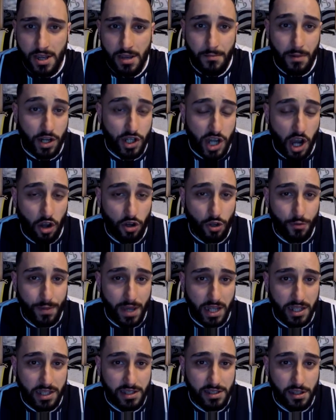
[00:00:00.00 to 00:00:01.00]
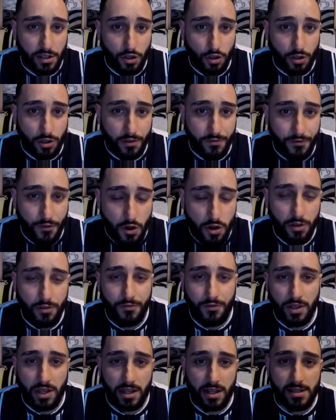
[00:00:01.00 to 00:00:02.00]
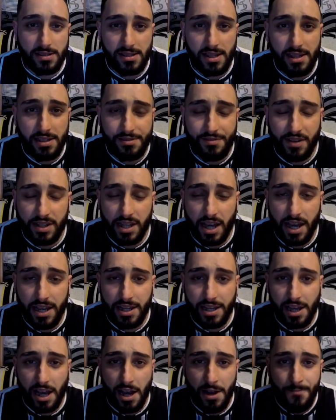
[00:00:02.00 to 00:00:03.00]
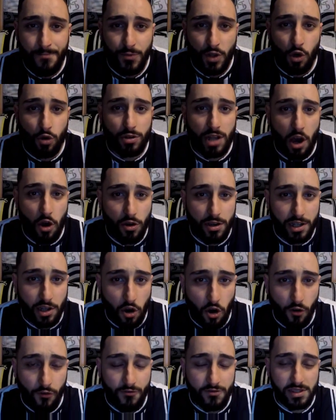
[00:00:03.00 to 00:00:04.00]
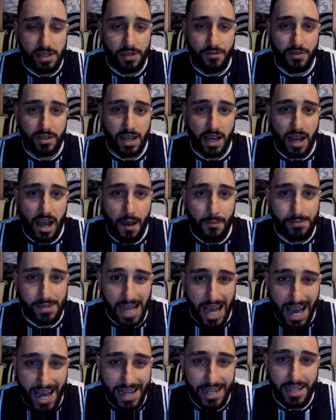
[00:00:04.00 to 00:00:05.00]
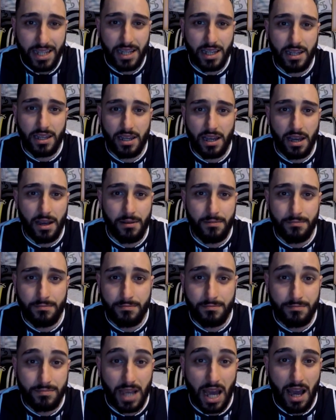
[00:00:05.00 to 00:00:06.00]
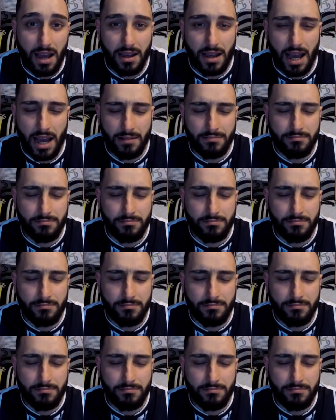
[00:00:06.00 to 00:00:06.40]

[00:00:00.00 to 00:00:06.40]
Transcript: Mal schauen, ob er diese Lücke füllen wird als Linksverteidiger. Und auch in der Offensive, da gab es einige ähm, ja,